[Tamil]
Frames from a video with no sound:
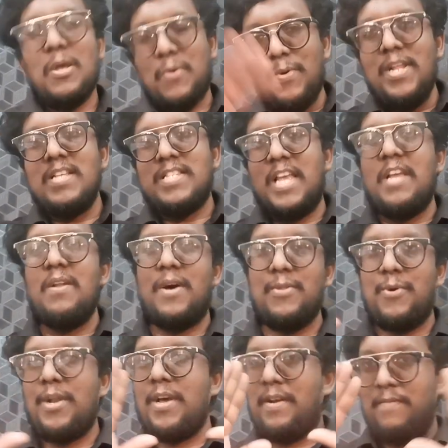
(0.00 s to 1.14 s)
ஸோ கூடிய சீக்கிரம்
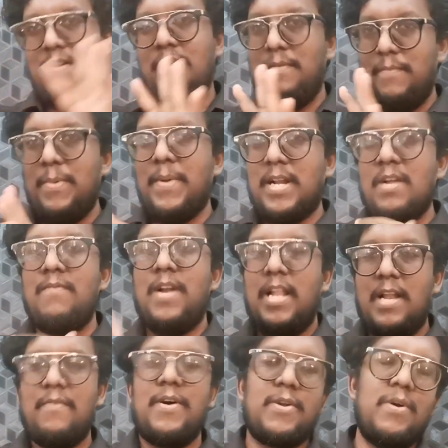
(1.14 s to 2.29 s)
அதோட விவரங்கள்
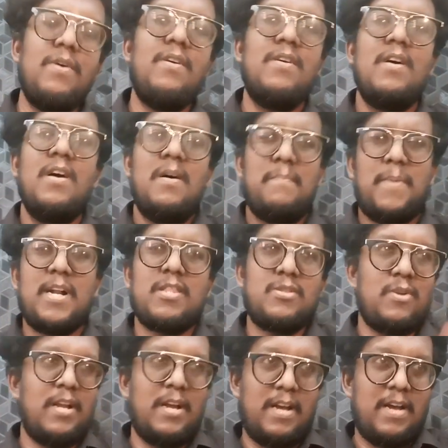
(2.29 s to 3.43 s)
வெளியில் வரும்
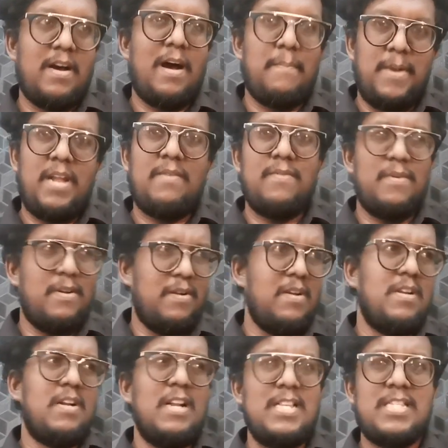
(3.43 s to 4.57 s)
படத்தோட அப்டேட்
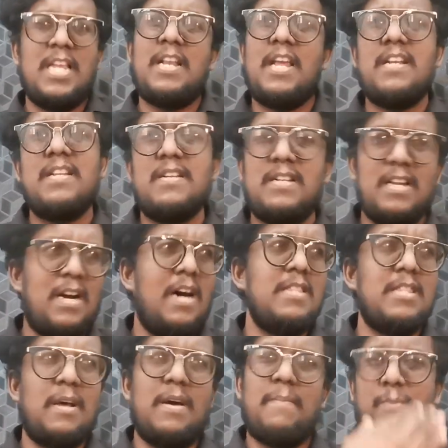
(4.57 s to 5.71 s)
ரிலீஸிங் டேட்டு
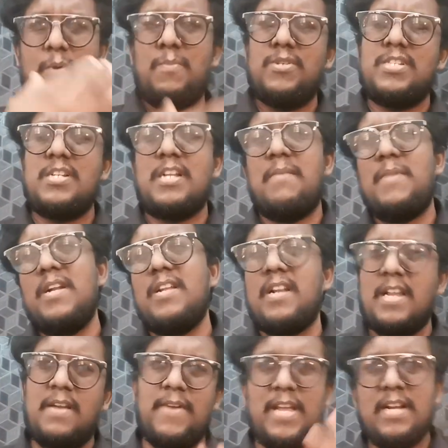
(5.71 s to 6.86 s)
அந்த ப்ரொமோஷன் டைமில்
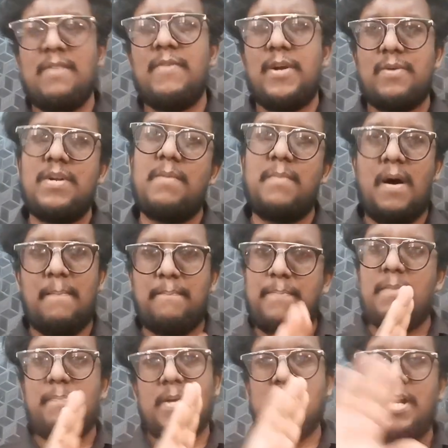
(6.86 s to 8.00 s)
நிறைய விடயங்கள் வரும் நம்ம
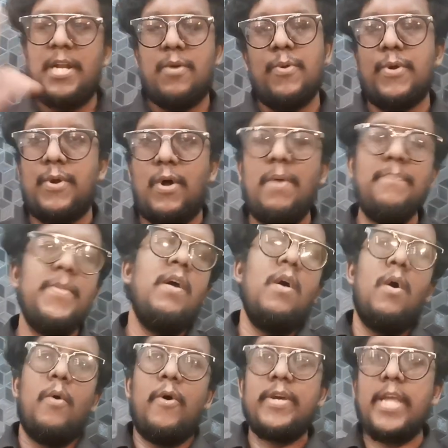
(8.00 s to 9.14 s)
அப்பா பதிலடி கொடுக்குறோம்
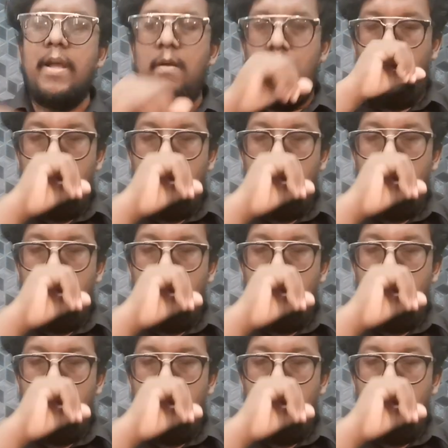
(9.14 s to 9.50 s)
ஓகே